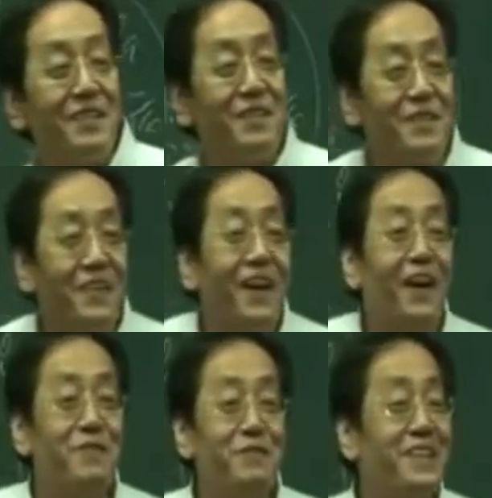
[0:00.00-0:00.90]
对吧？
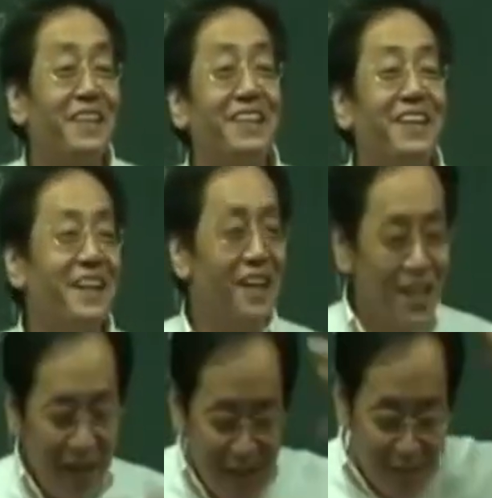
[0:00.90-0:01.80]
对吧？不可能
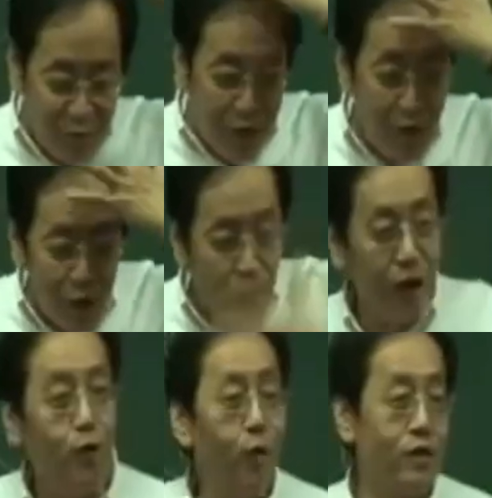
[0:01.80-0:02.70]
的。他水
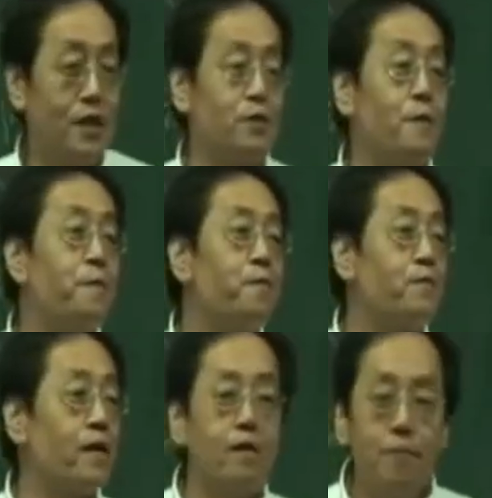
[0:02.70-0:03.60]
够，他就往下走。
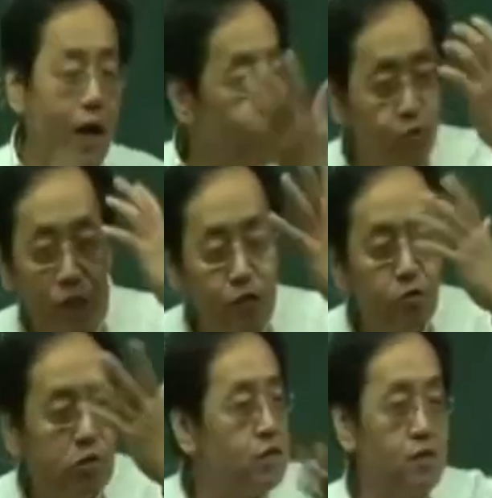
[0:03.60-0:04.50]
人马上
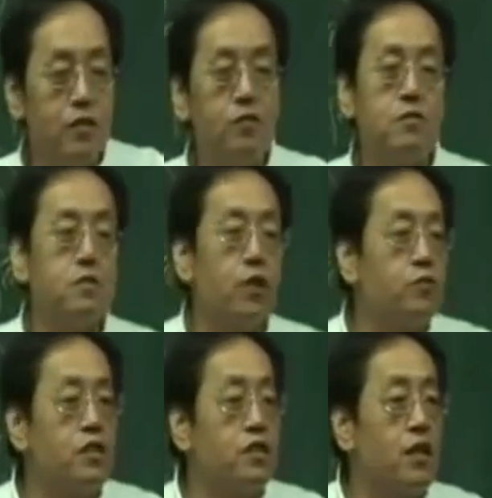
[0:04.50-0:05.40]
水足的时候，人就
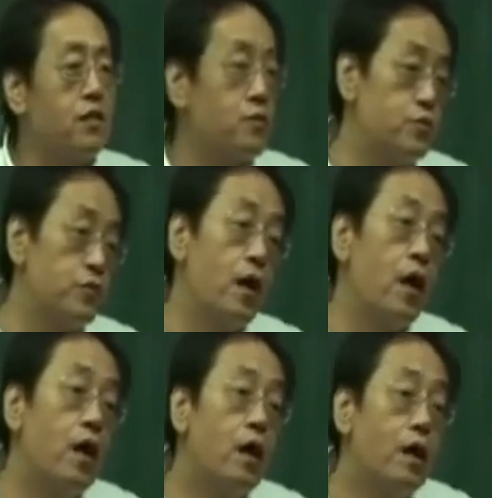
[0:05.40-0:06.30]
抽筋的现象就
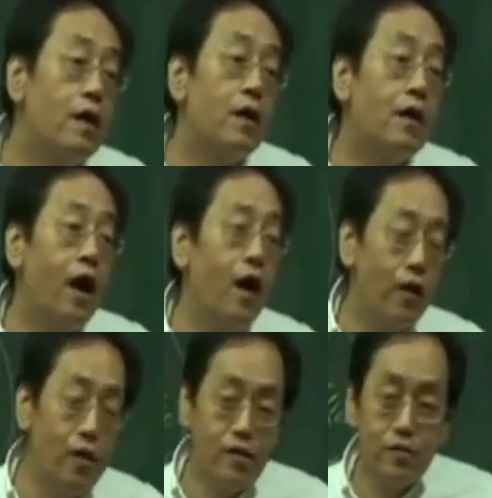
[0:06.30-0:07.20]
去掉了。
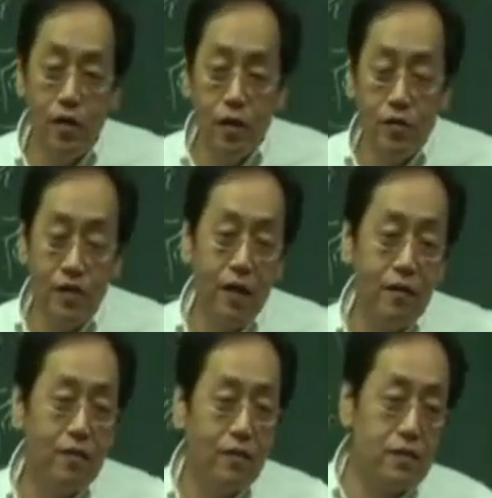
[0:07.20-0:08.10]
好，所以以后
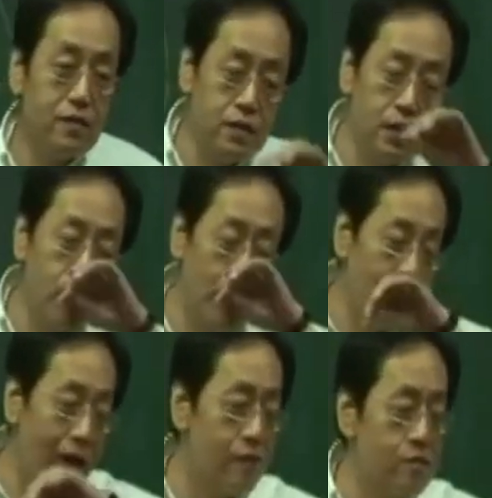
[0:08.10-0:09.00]
在
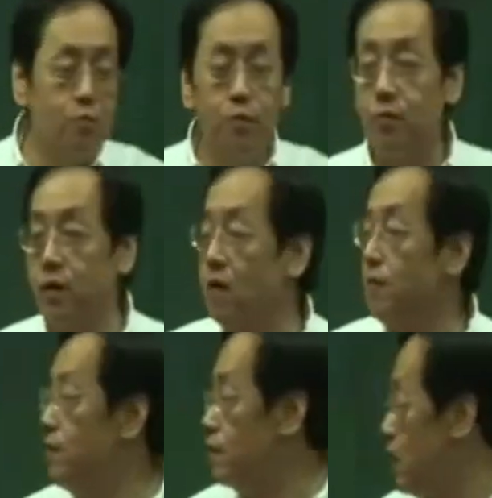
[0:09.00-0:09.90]
金匮太阳经病篇，我